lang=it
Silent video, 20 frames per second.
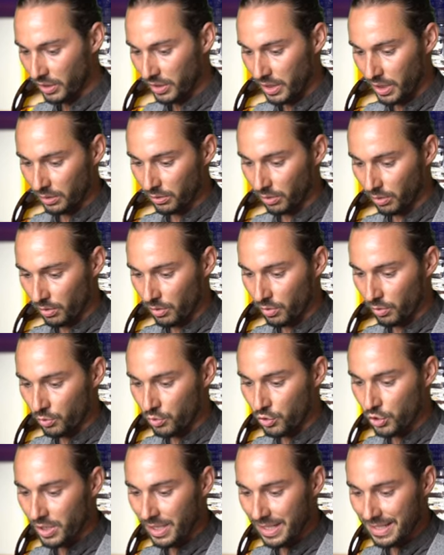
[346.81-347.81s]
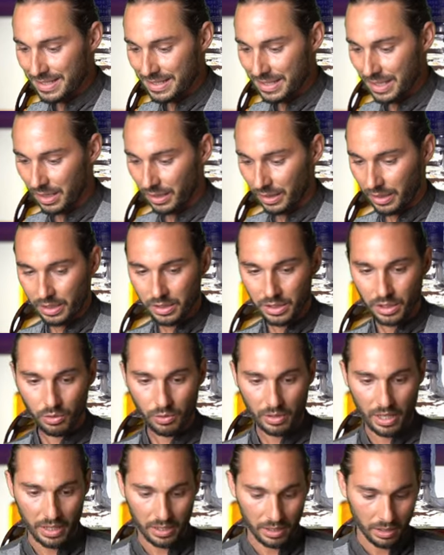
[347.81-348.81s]
detto, non ci resta che
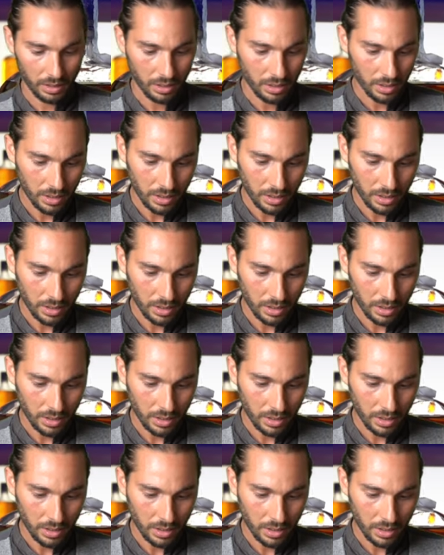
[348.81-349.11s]
decorare.